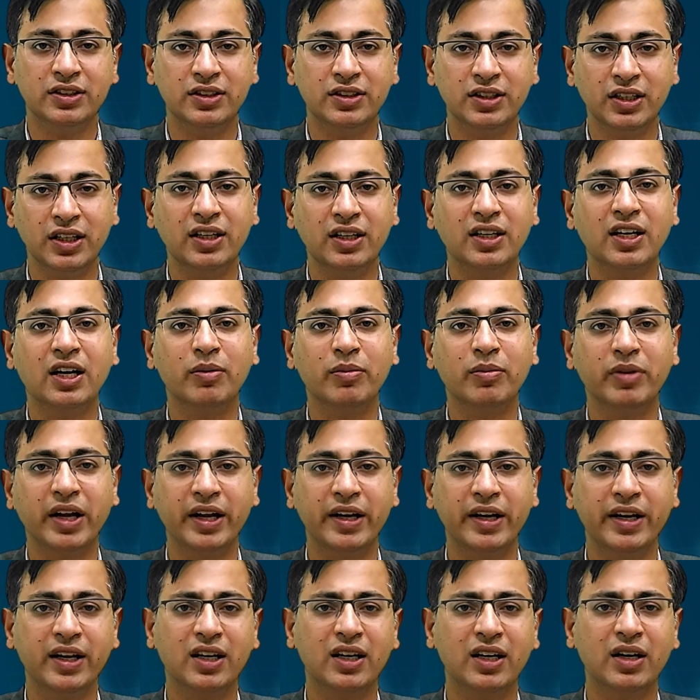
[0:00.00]
सिर गर्म
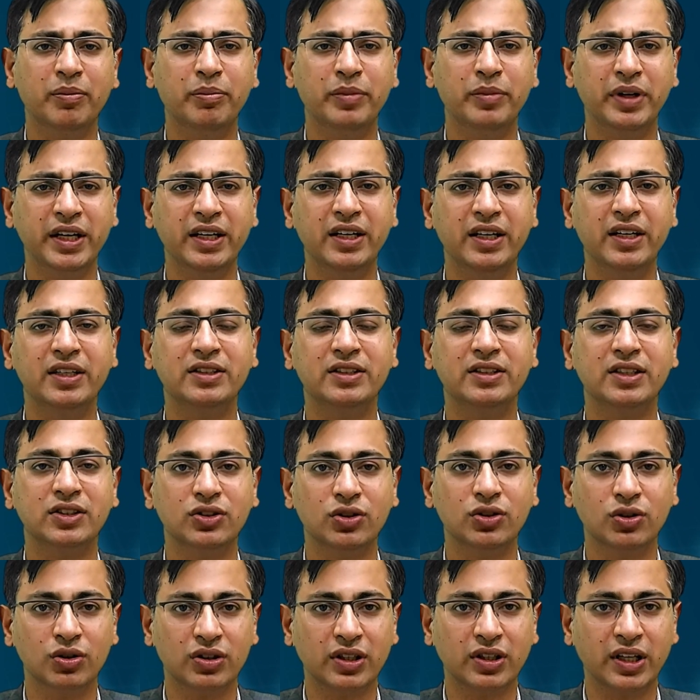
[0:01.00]
रहने का मेन रीज़न
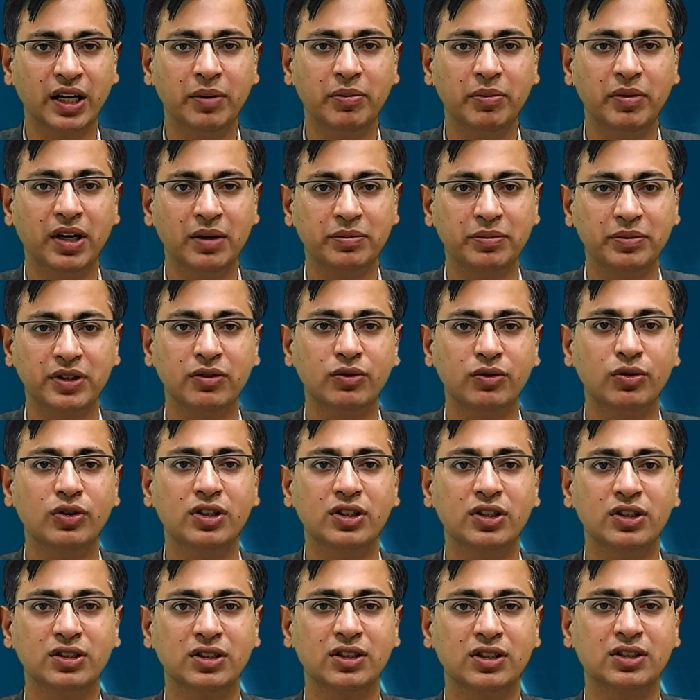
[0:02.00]
जो होता है मैं आपसे वो
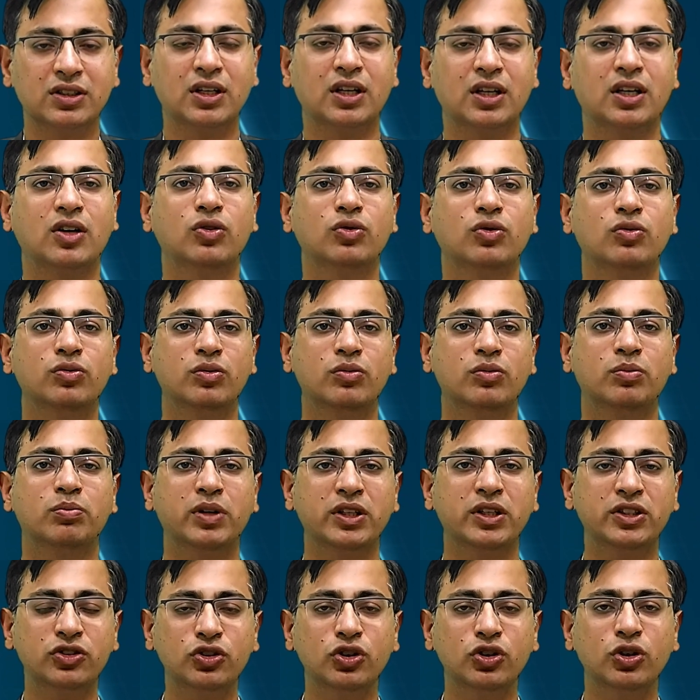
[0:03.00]
डिस्कस कर रहा हूँ
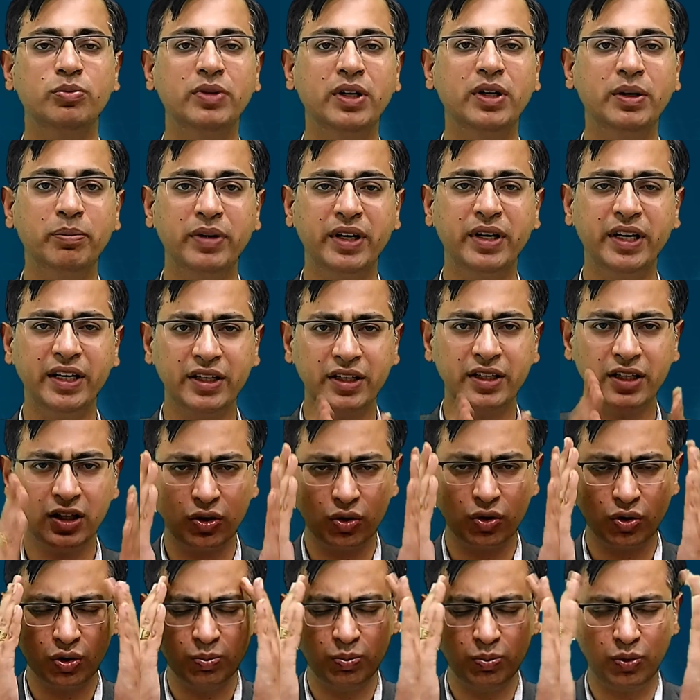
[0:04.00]
बच्चों में ब्रेन की
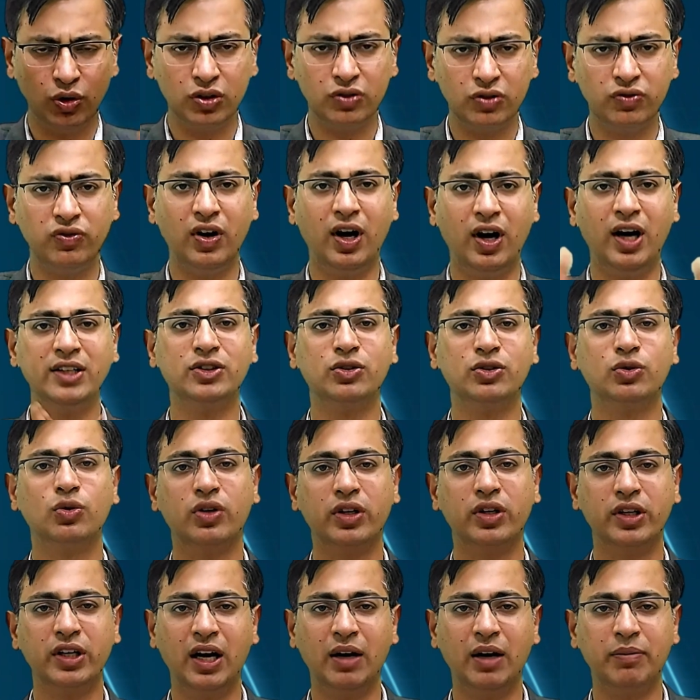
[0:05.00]
ग्रोथ बहुत फास्ट हो
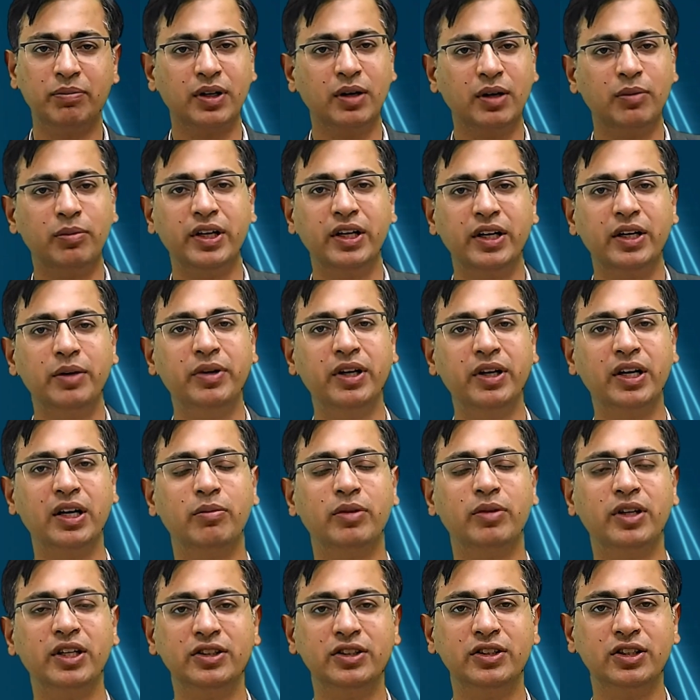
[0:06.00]
रही है आपका ब्रेन मेरा
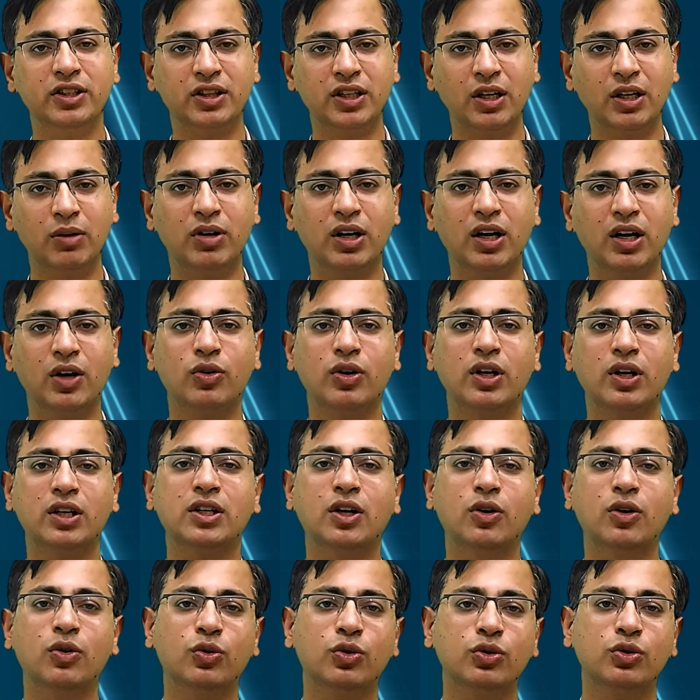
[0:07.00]
ब्रेन जितना बड़ा होना
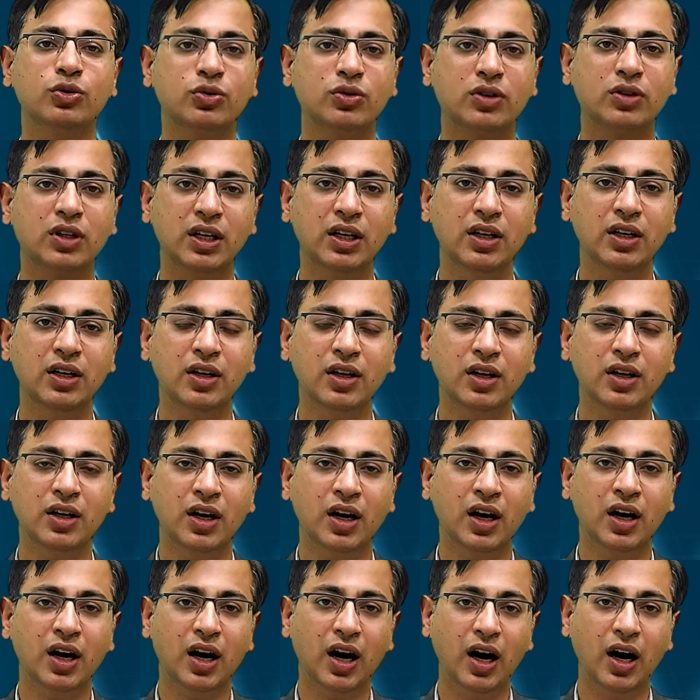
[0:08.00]
था हो चुका
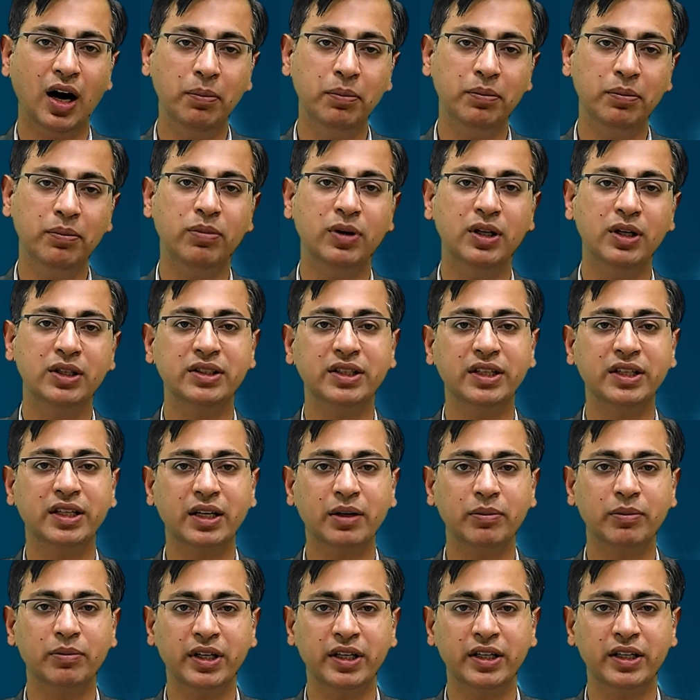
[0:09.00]
अब बच्चे
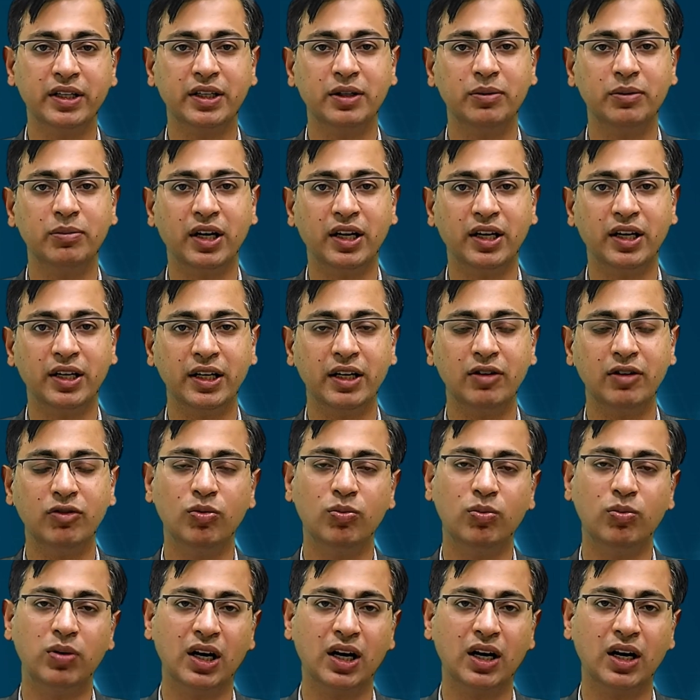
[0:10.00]
के ब्रेन की बारी है
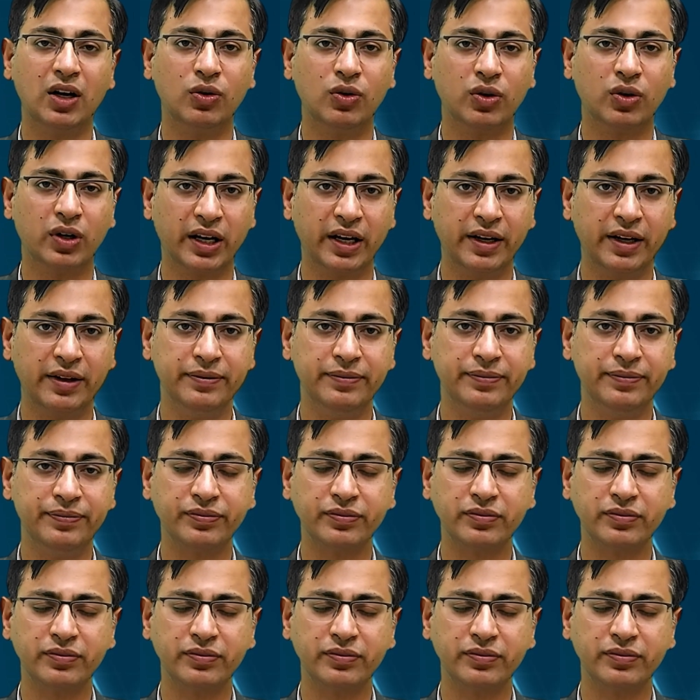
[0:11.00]
वो बड़ा हो रहा है